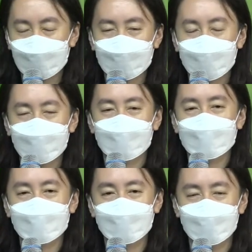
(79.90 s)

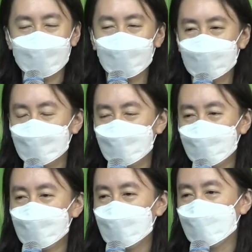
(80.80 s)
정말 죽을 것 같이
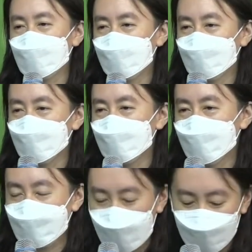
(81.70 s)
피곤하다가도
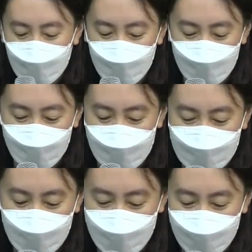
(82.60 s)
자고 나면 또
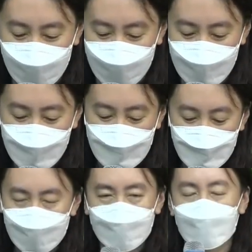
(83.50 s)
괜찮고
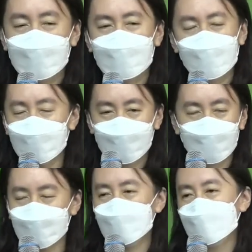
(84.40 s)
또막 아우
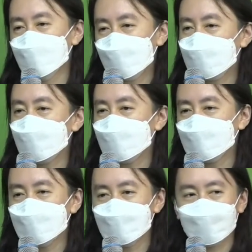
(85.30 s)
도저히 못할 것
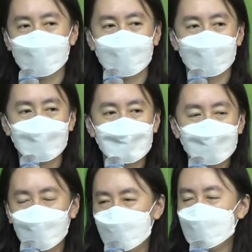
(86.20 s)
같은 일도
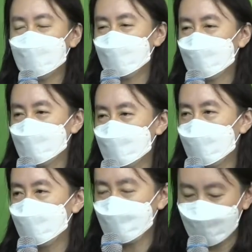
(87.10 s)
또 하나님께서
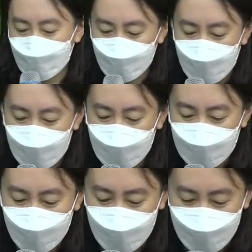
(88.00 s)
세임 주셔서 해낼
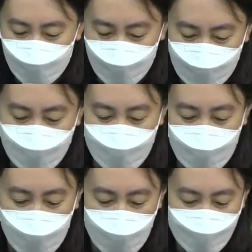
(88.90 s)
수 있는 줄
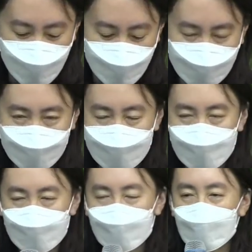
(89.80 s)
믿습니다.
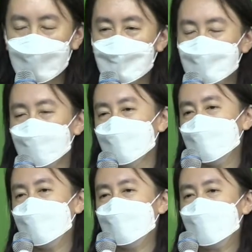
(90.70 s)
그래서
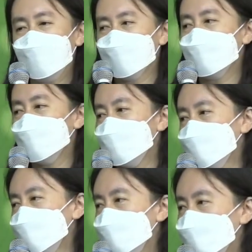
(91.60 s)
어제 이 강단에서도